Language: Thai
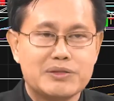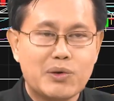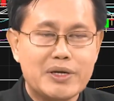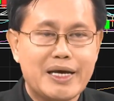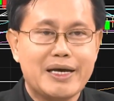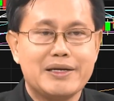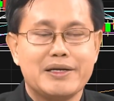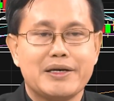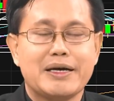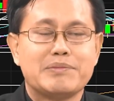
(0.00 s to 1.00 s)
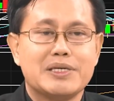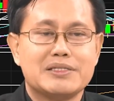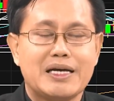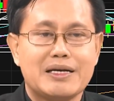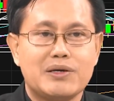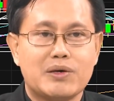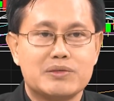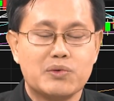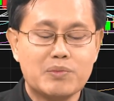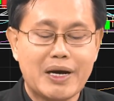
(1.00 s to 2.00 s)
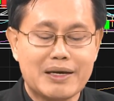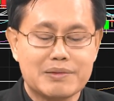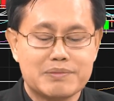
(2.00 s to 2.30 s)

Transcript: โจนเองเนี่ยนะครับมันสร้างยอดสูงใหม่